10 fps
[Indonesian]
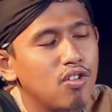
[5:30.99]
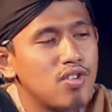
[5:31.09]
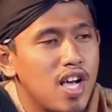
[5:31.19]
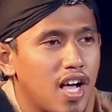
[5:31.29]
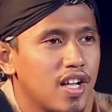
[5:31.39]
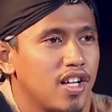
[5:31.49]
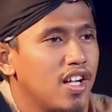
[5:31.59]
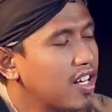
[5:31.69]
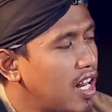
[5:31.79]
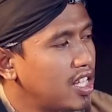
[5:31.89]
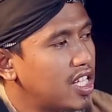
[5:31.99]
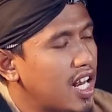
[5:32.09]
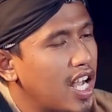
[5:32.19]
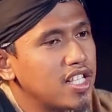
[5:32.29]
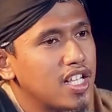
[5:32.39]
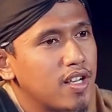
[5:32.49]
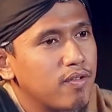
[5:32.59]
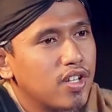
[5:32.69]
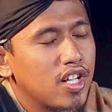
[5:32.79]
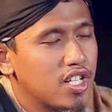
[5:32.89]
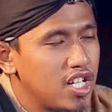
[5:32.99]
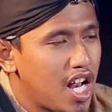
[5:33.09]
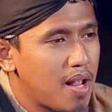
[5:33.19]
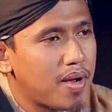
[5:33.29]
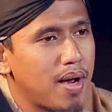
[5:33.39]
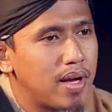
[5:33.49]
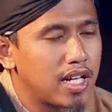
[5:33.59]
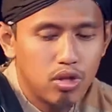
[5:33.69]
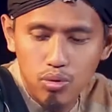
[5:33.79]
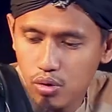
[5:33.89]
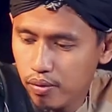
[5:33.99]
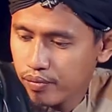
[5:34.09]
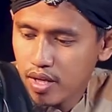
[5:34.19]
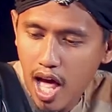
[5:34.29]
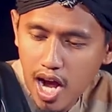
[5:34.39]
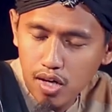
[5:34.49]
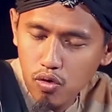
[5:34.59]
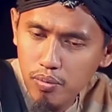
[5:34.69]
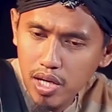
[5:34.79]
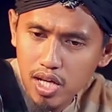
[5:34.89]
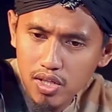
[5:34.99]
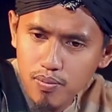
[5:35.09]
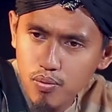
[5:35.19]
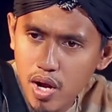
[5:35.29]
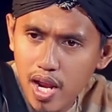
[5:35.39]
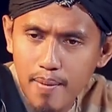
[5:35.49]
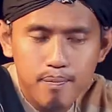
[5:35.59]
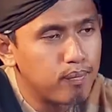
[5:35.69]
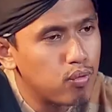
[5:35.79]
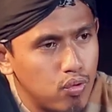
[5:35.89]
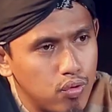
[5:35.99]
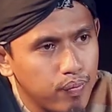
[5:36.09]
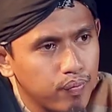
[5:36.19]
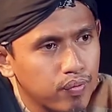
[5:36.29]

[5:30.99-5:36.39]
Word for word: Udah, nanti tenang aja. Di dalam kamar itu akan kuberikan sebuah lampu